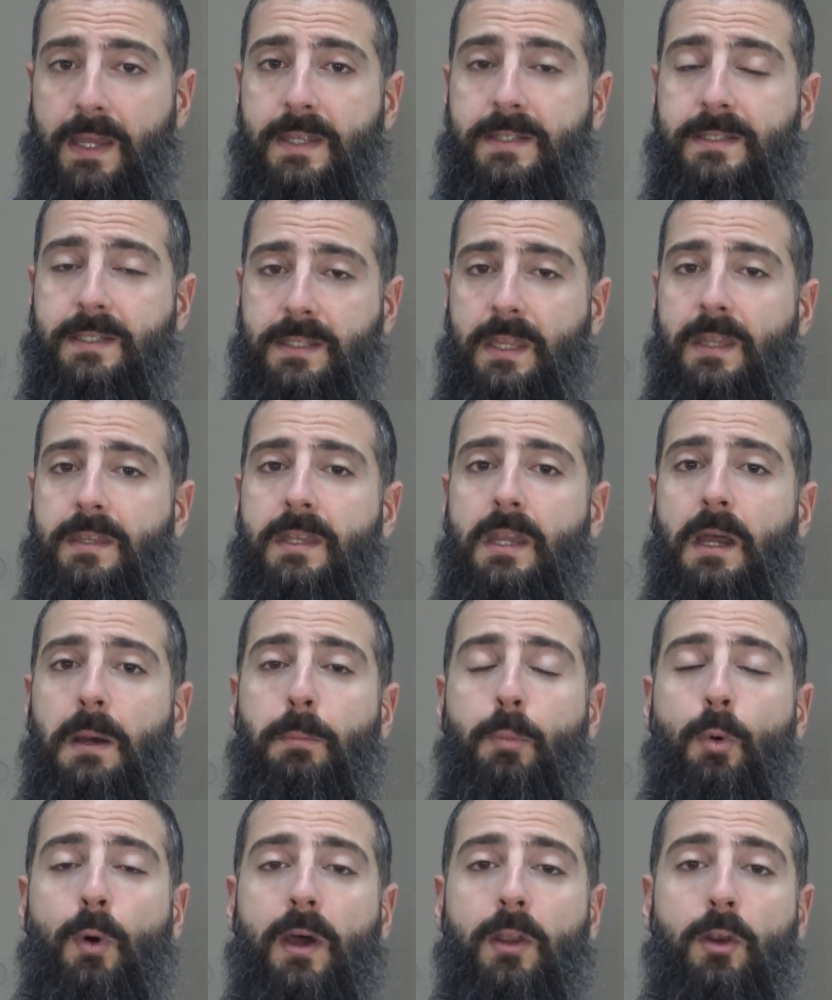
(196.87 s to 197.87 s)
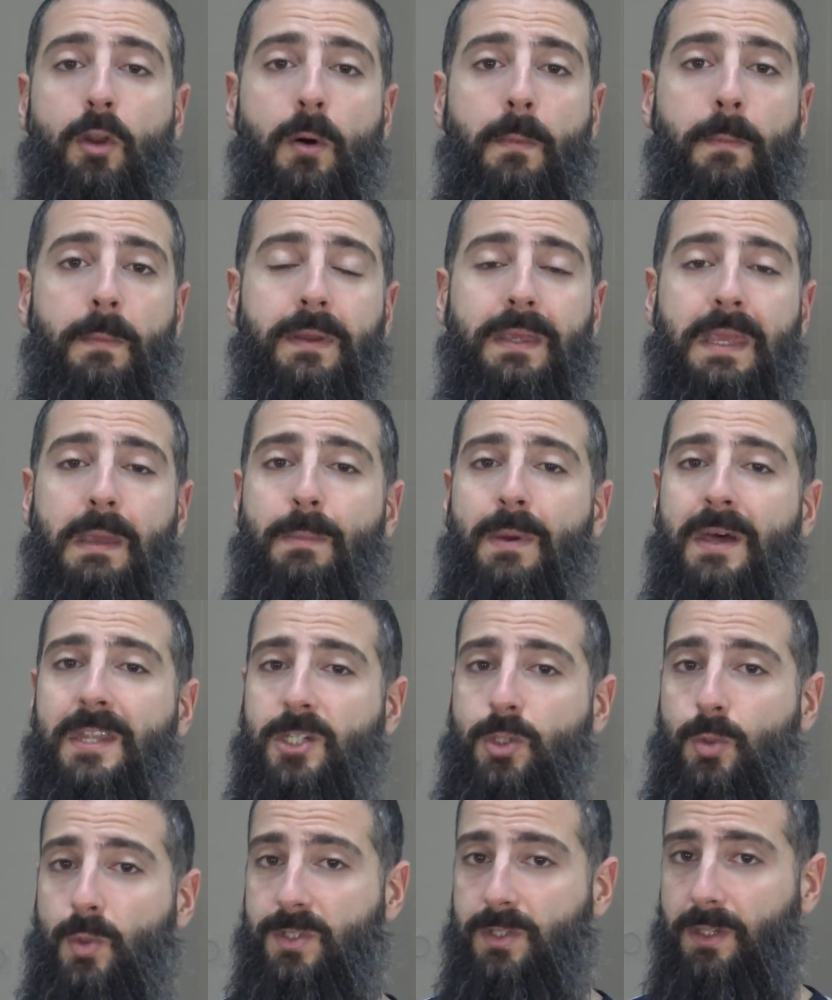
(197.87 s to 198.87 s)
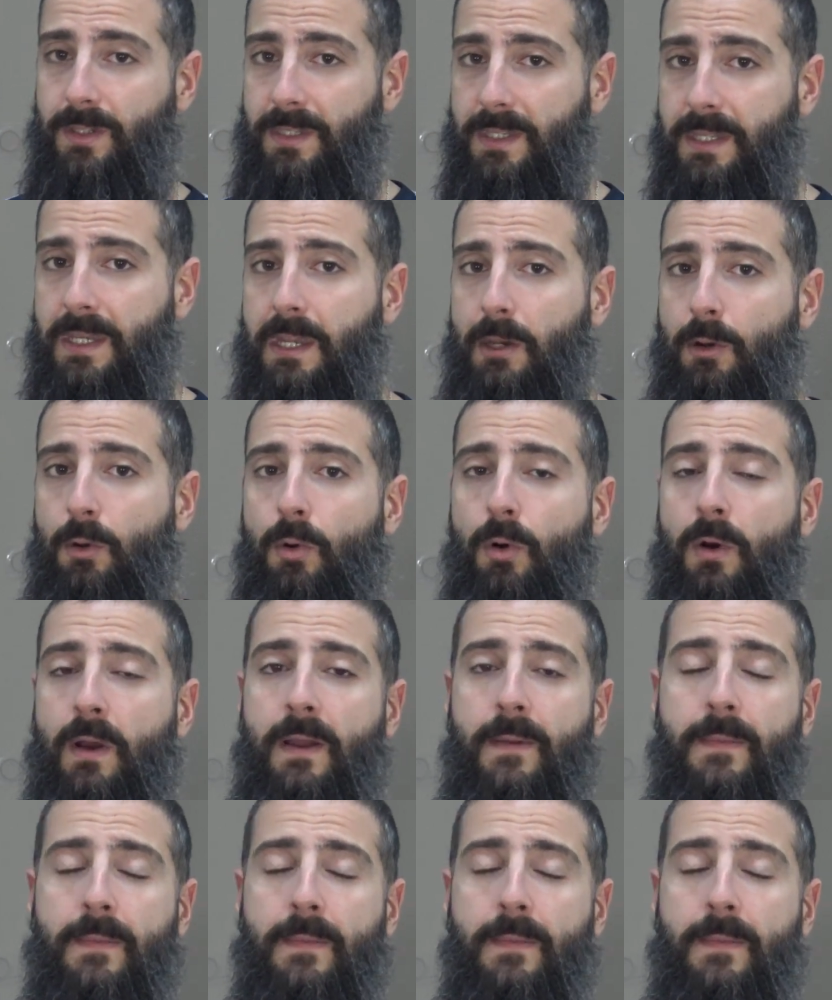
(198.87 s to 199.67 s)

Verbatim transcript: C'est-à-dire pour un homme qui pèse 70 kg,